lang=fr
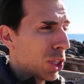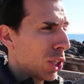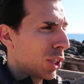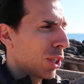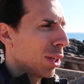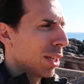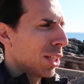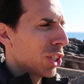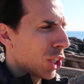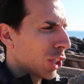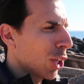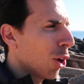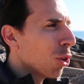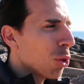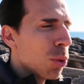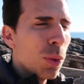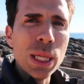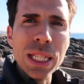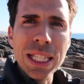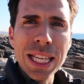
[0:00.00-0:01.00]
J'étais en
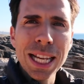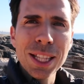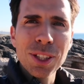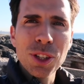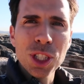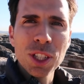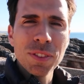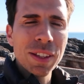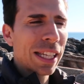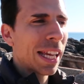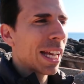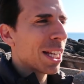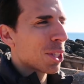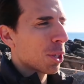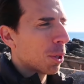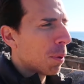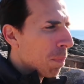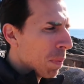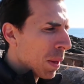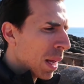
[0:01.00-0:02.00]
Louisiane quand j'avais
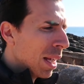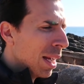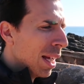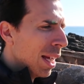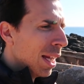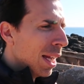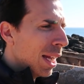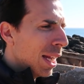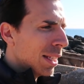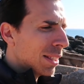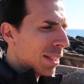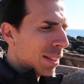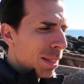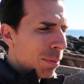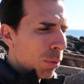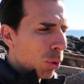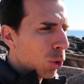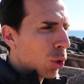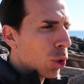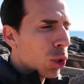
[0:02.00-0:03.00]
15 ans et
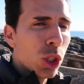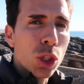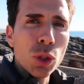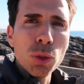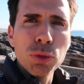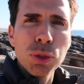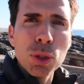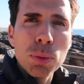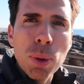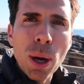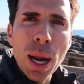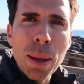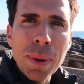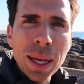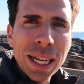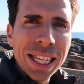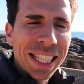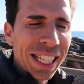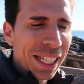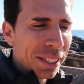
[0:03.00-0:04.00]
c'était mon coach de football
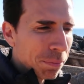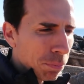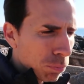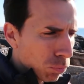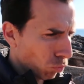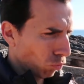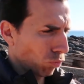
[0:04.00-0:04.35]
américain